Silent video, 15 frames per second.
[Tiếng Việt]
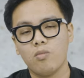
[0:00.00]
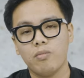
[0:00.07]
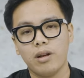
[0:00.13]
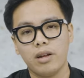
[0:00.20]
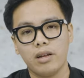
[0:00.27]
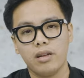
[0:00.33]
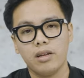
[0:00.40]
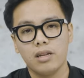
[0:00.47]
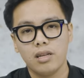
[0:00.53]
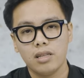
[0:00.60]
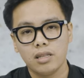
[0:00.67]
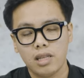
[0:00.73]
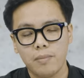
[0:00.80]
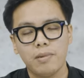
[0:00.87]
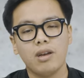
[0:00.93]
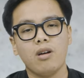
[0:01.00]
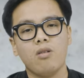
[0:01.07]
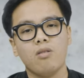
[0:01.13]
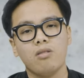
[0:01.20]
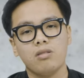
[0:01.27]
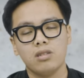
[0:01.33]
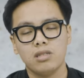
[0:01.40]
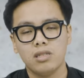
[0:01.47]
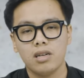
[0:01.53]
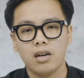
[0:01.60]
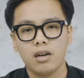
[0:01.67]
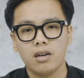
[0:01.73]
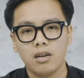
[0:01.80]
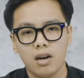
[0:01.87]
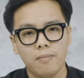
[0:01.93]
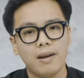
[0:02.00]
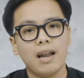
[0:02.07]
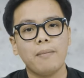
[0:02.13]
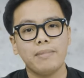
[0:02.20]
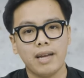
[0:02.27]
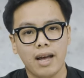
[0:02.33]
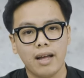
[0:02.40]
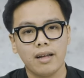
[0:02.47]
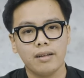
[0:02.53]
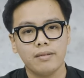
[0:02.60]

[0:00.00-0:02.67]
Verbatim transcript: cùng mình tìm hiểu chiếc G mười lăm nhé.